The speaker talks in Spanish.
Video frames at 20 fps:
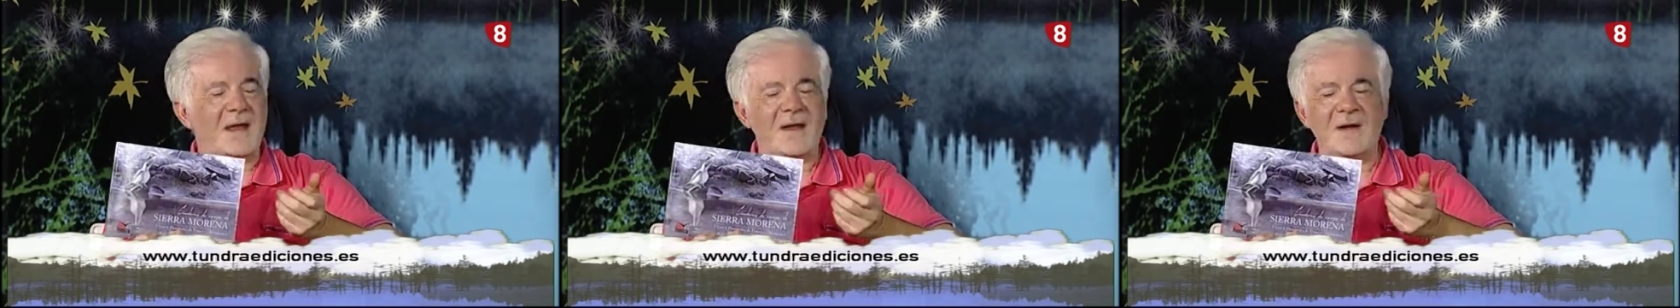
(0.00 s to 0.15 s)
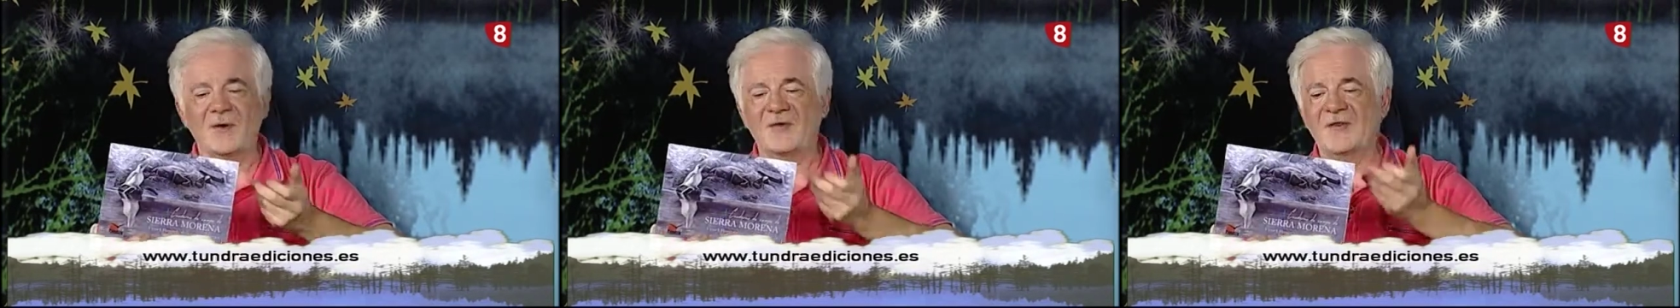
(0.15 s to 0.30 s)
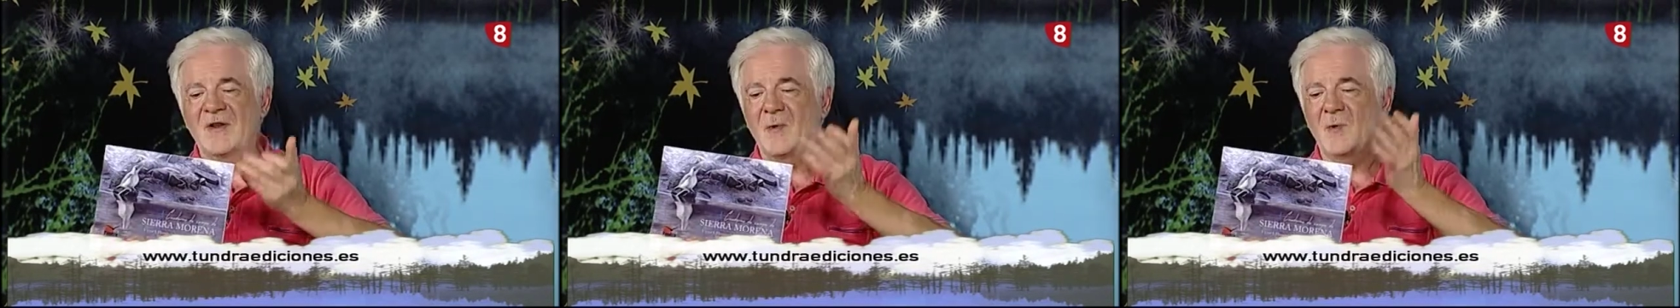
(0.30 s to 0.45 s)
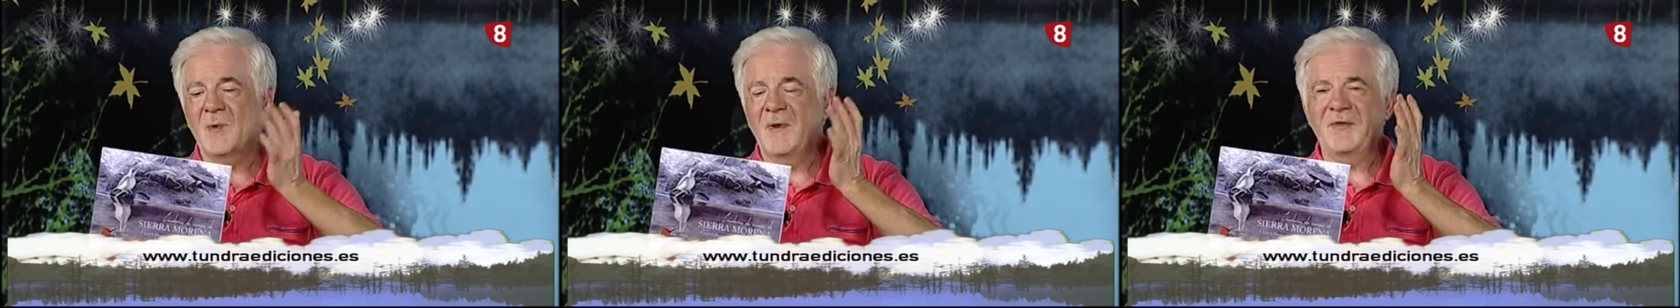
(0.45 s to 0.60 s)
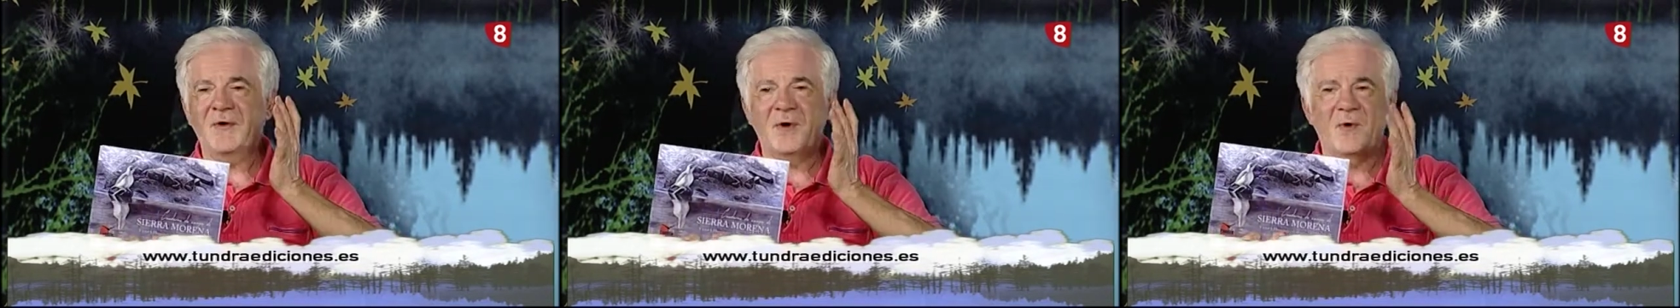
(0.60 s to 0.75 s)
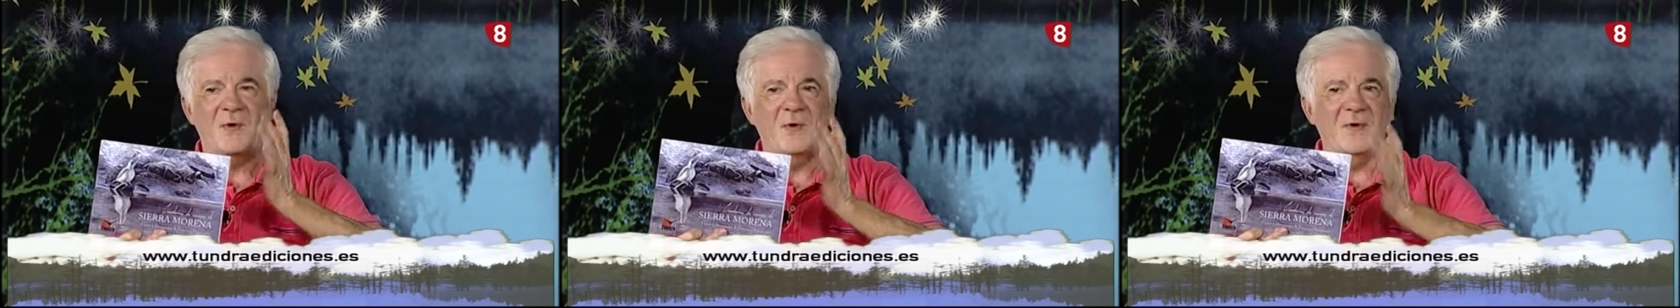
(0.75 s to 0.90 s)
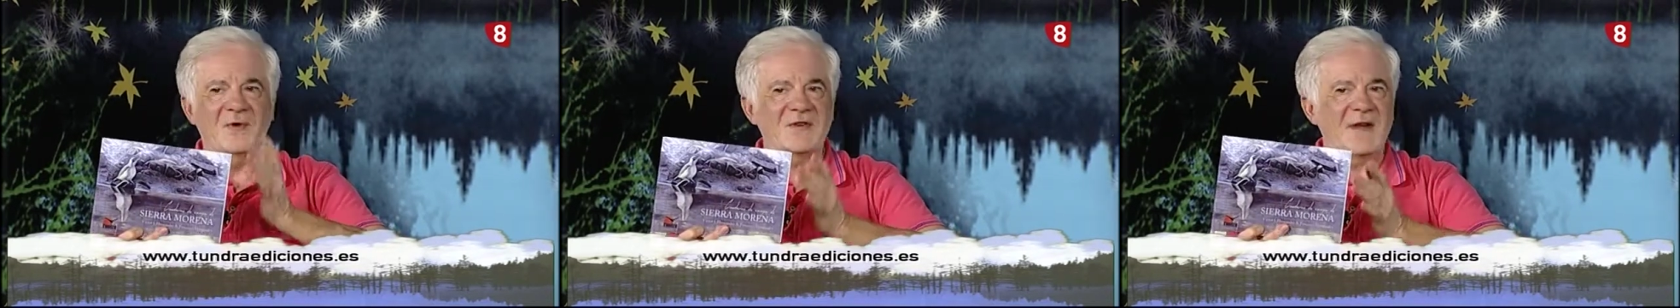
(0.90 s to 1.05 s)
en los encuentros
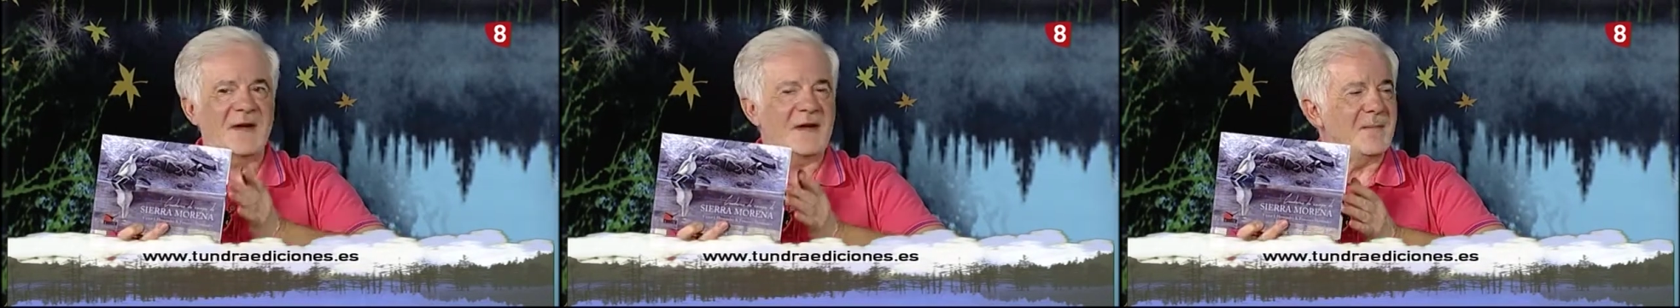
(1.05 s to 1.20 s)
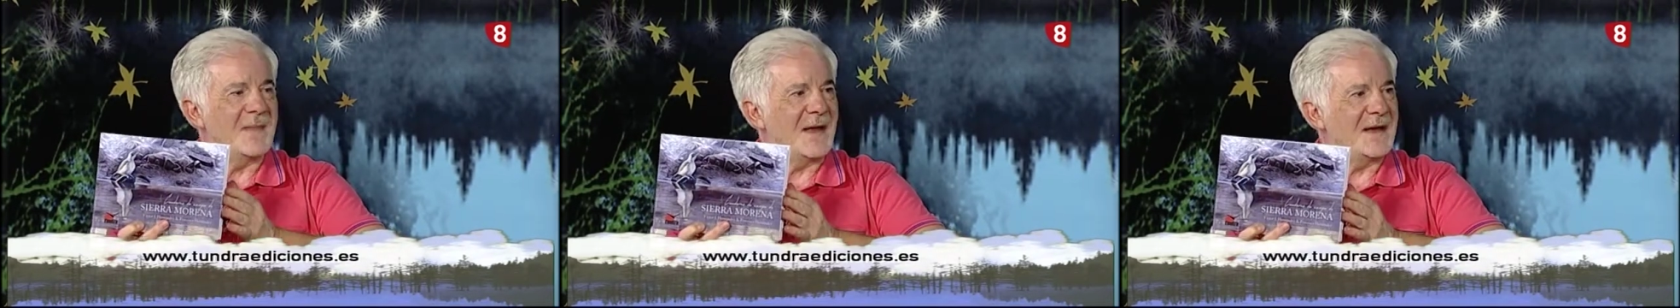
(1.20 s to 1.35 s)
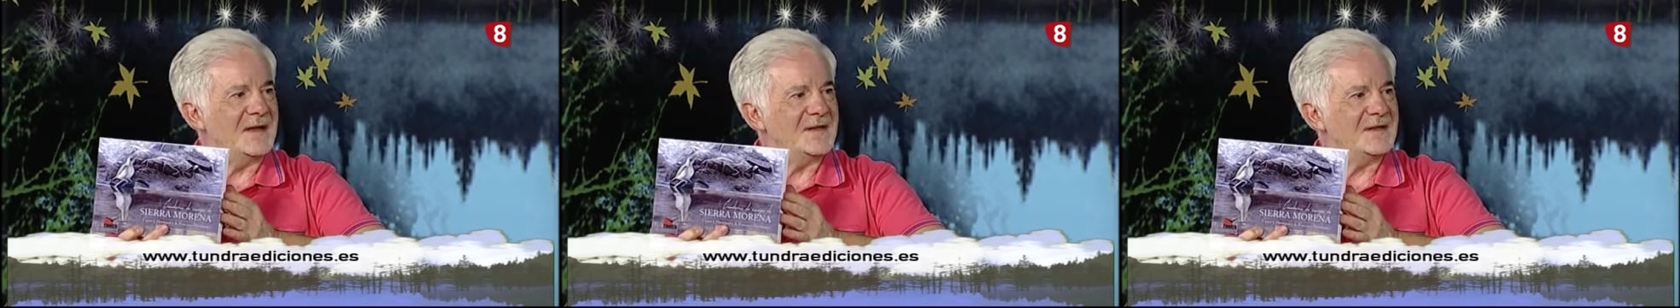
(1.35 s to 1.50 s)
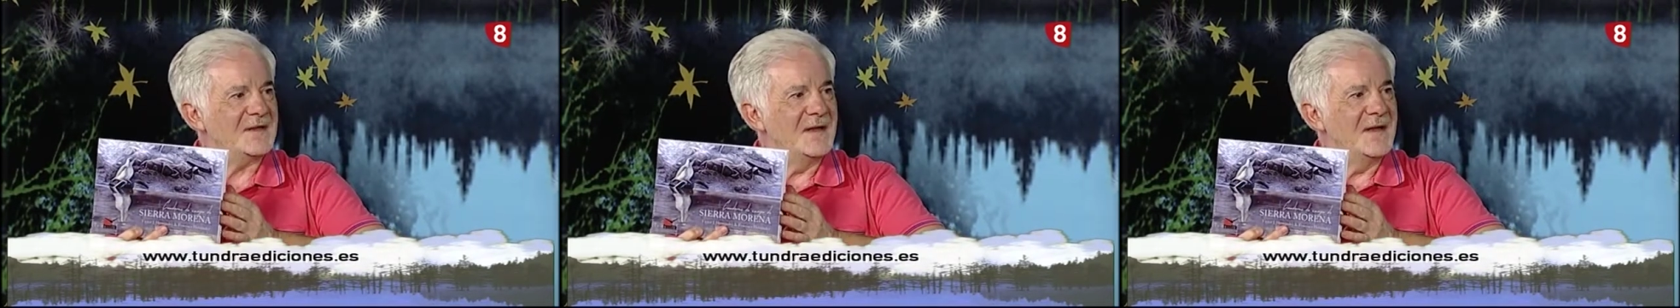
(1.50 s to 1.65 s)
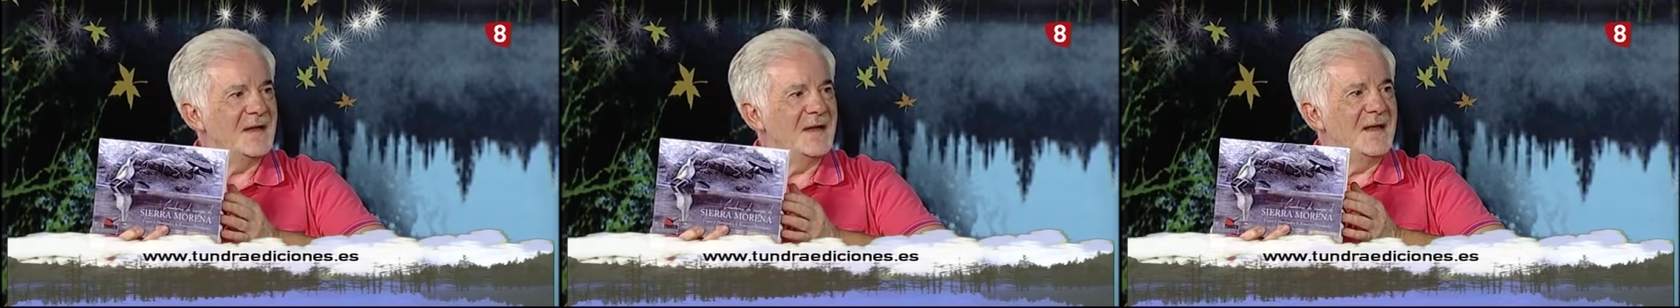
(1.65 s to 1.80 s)
con los animales.